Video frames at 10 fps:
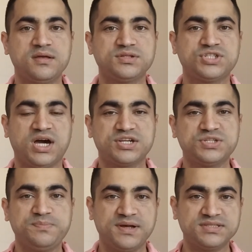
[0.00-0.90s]

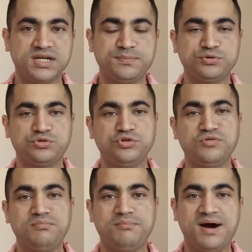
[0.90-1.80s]
çarşı pazar putu,
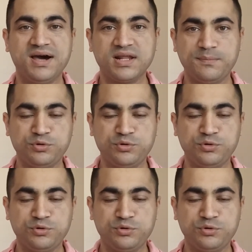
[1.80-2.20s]
mağara